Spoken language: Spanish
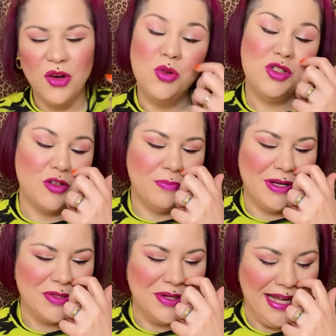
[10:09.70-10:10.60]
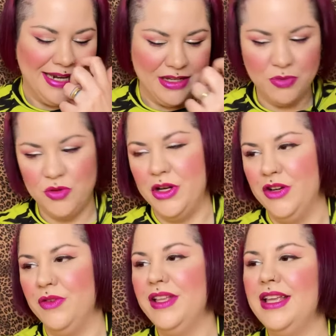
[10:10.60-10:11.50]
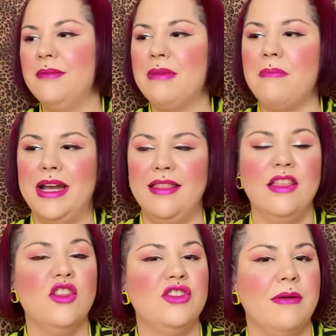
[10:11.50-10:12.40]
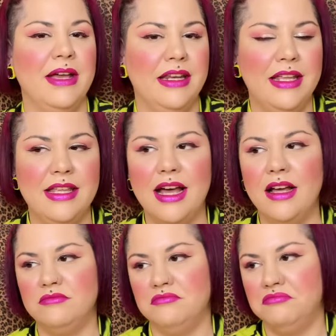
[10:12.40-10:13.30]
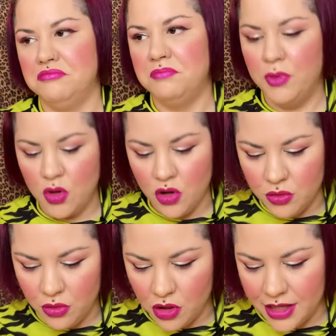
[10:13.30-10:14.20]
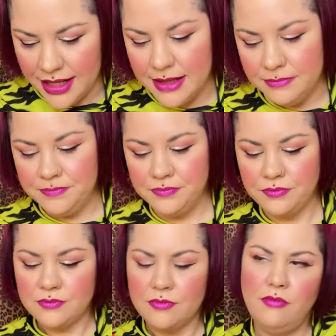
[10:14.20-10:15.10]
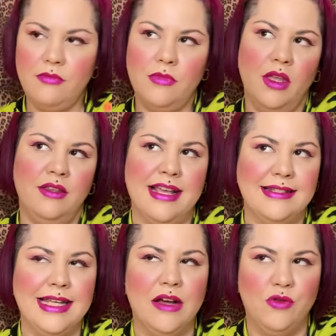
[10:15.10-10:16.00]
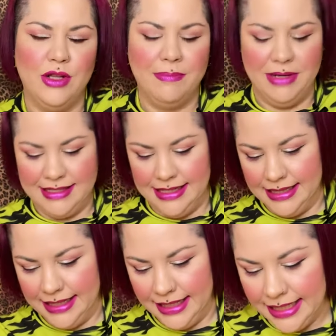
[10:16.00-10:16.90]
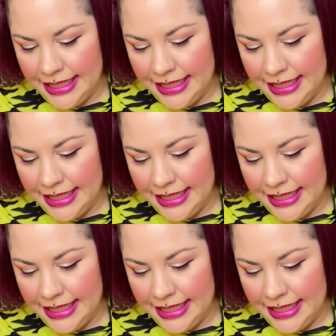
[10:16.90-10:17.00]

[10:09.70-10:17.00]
Gustos personales, pues bueno, va apareciendo esa vainilla mm, poco edulcorada, ya si la fruta presente.